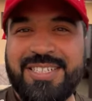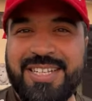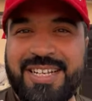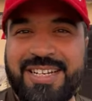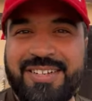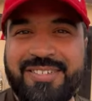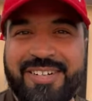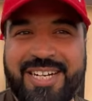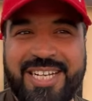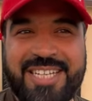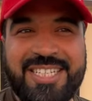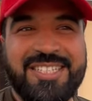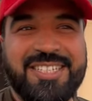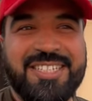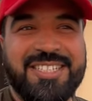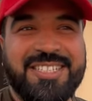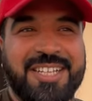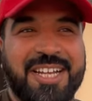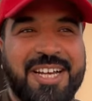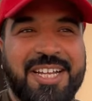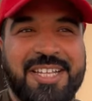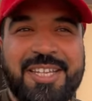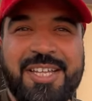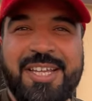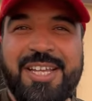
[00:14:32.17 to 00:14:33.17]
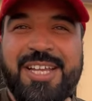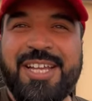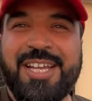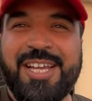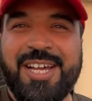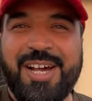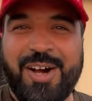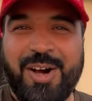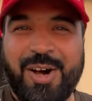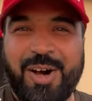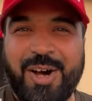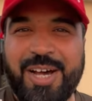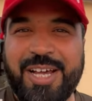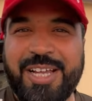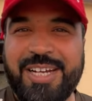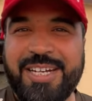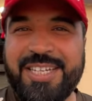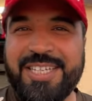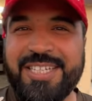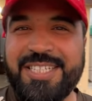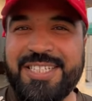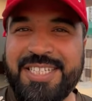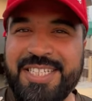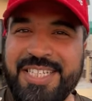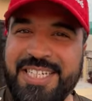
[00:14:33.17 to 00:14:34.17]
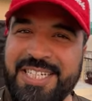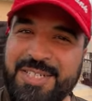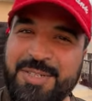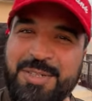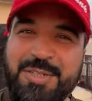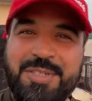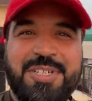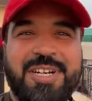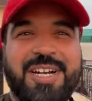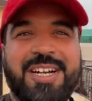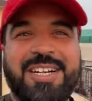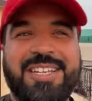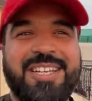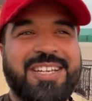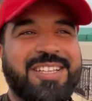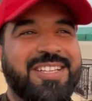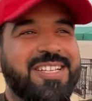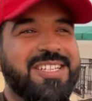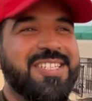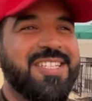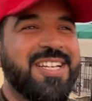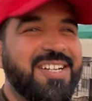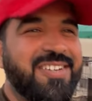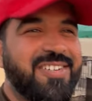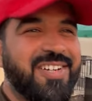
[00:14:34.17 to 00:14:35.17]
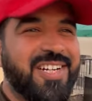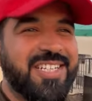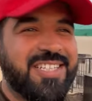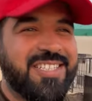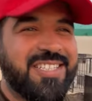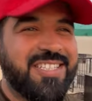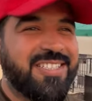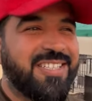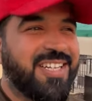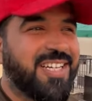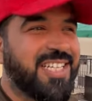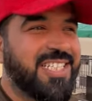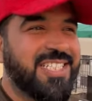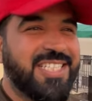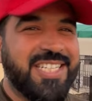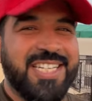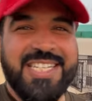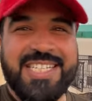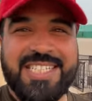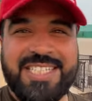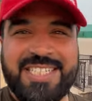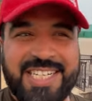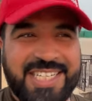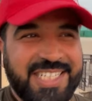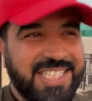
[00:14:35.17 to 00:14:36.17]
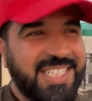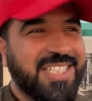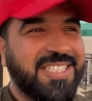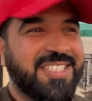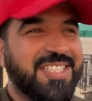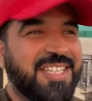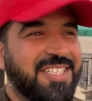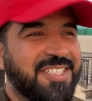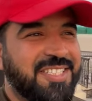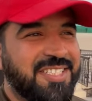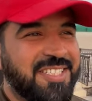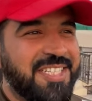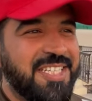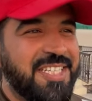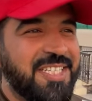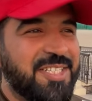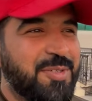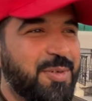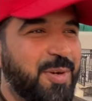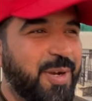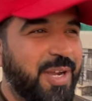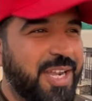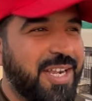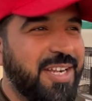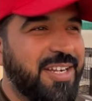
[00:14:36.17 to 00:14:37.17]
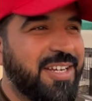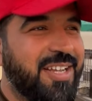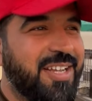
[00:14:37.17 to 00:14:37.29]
सनराइज़ के साथ और सीरीज़ को स्टार्ट किया था सनराइज़ के साथ सनसेट के साथ सीरीज़ को एंड